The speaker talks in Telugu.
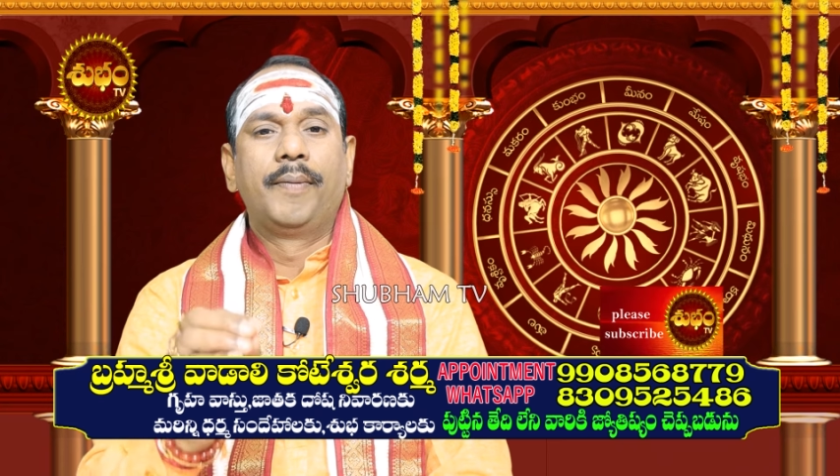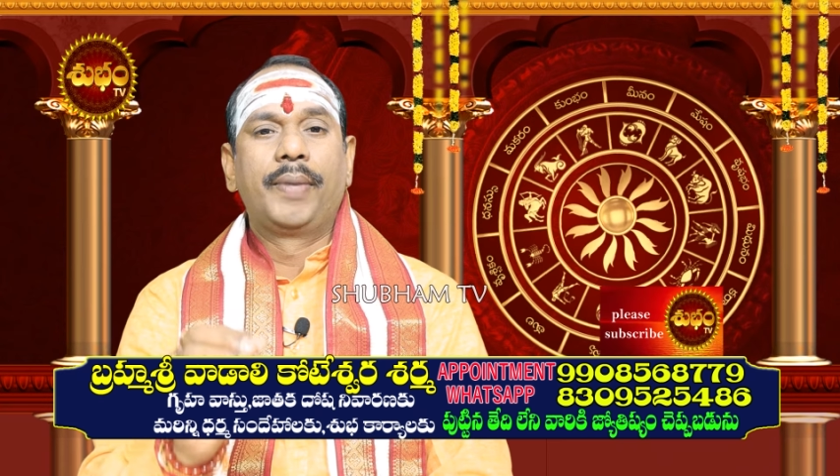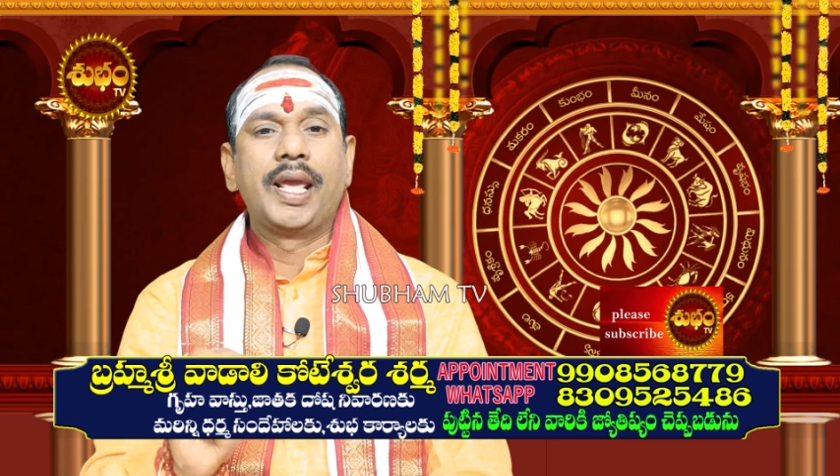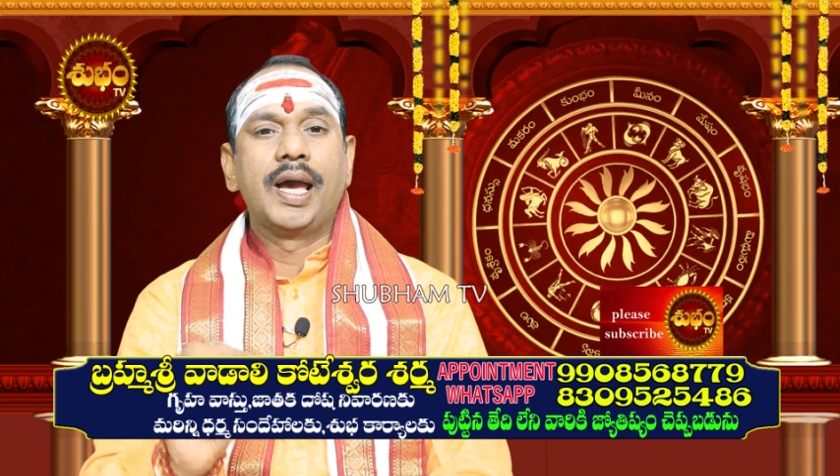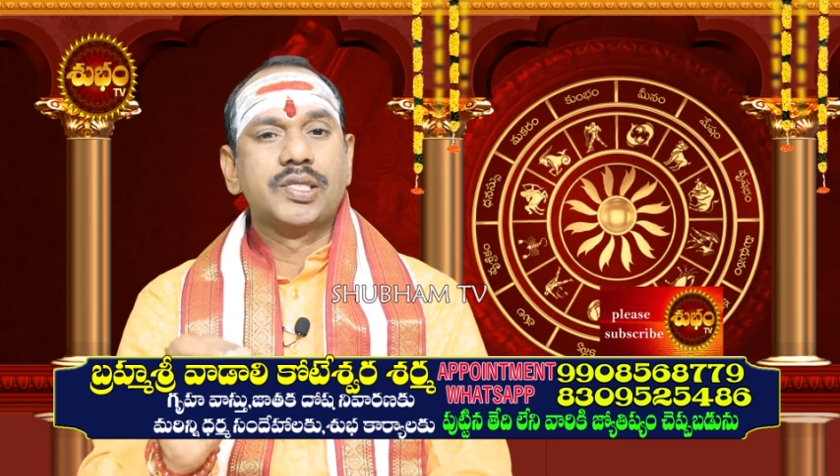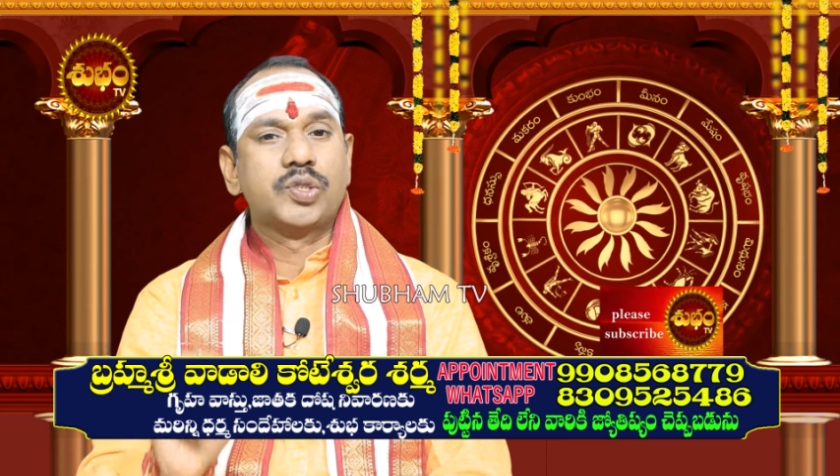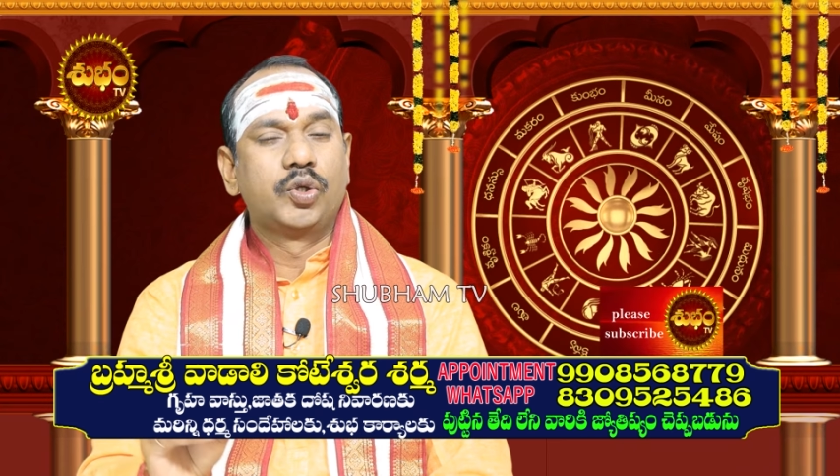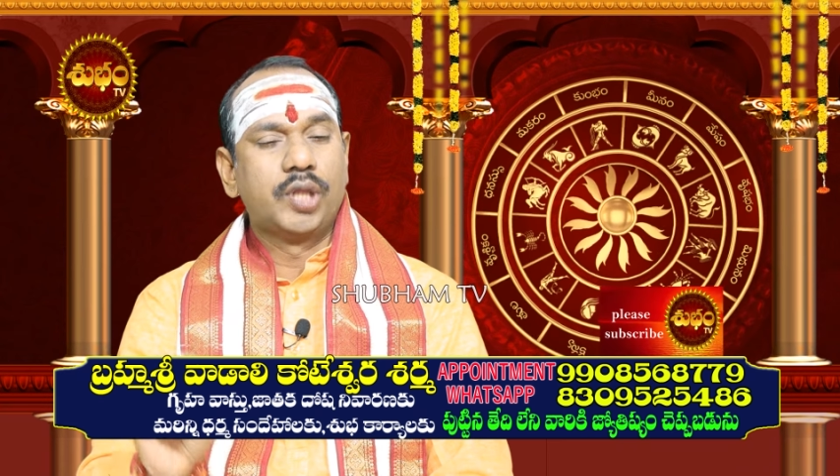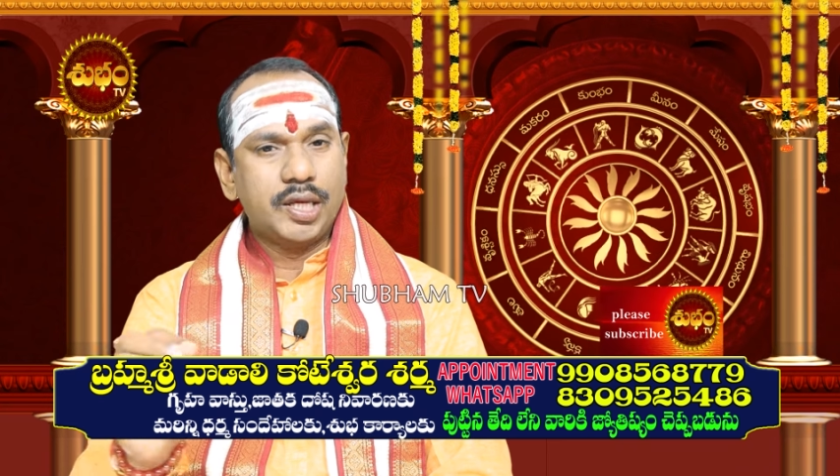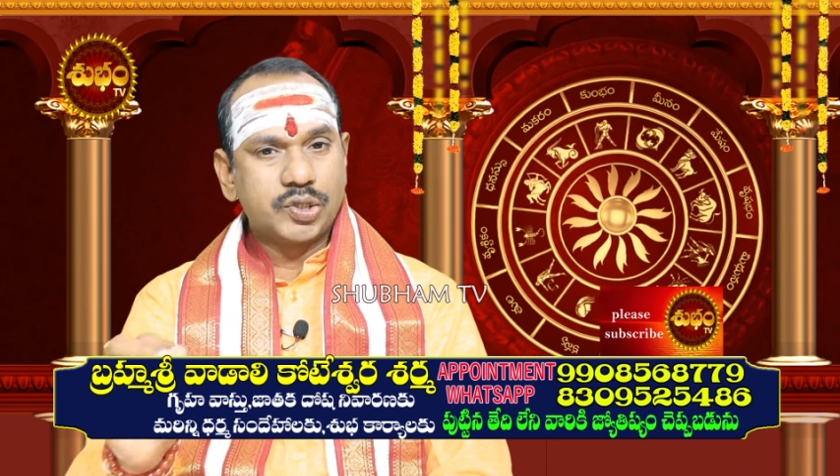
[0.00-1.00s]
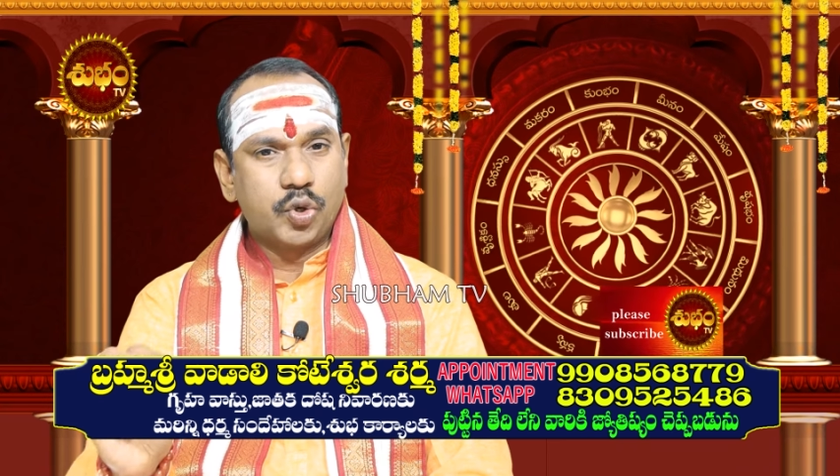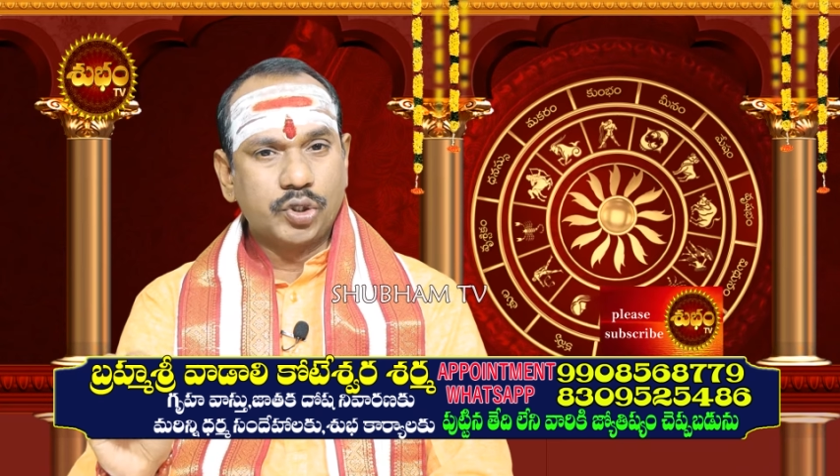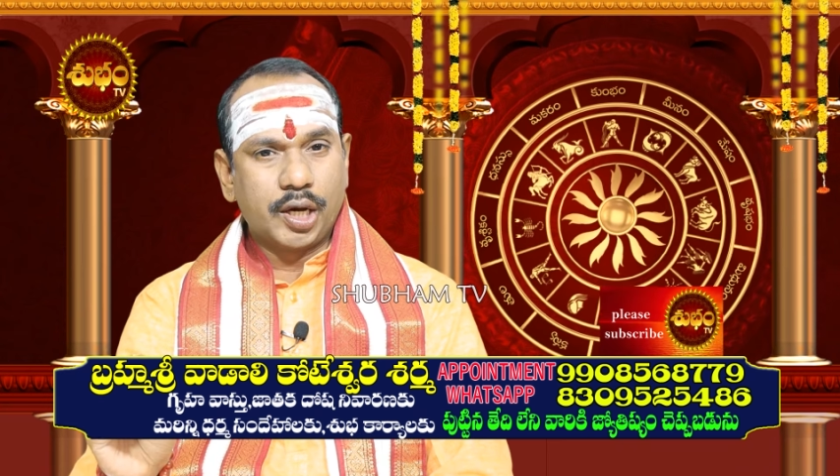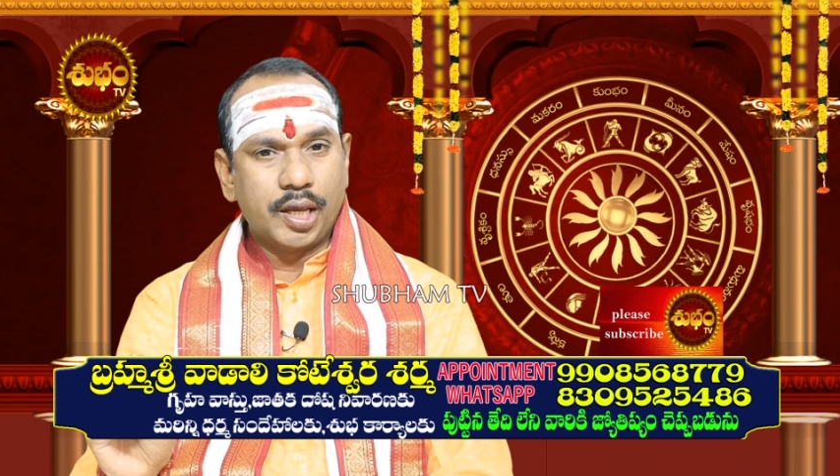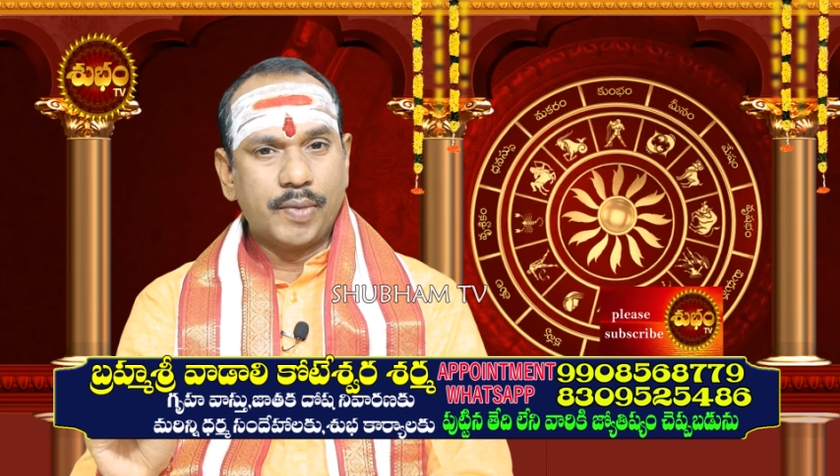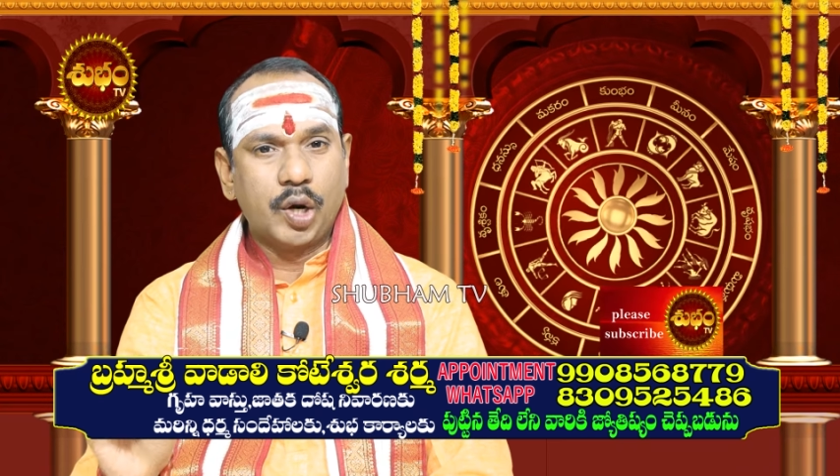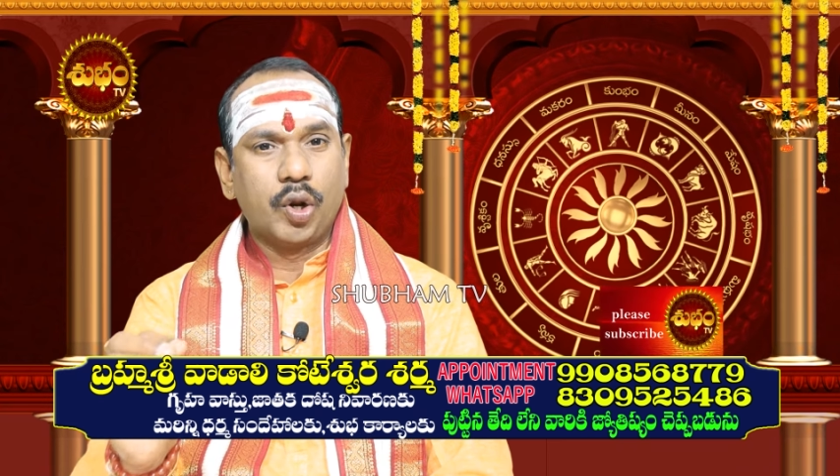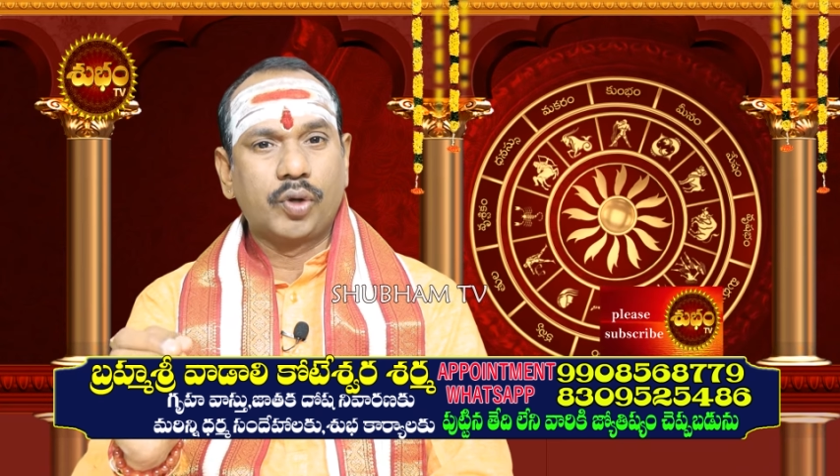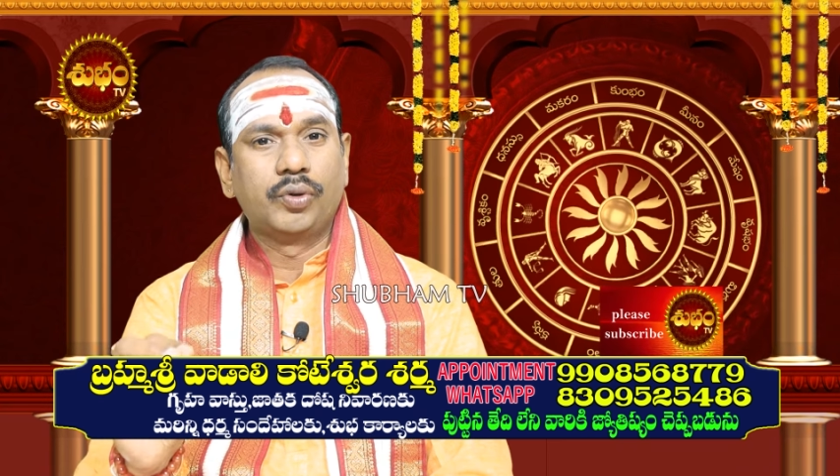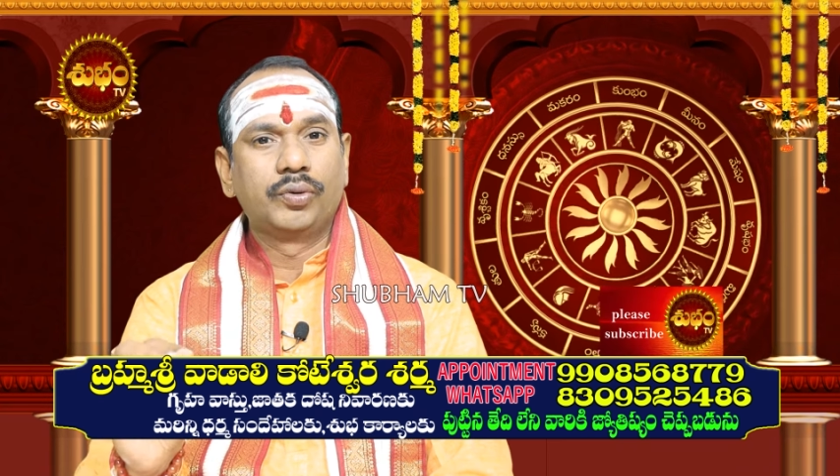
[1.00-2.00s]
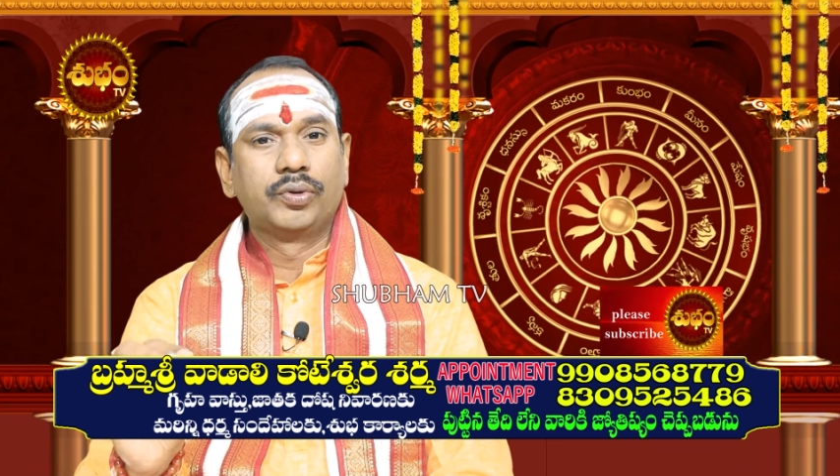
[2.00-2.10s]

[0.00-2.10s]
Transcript: ప్రియ సోదరి సోదరీమణులకు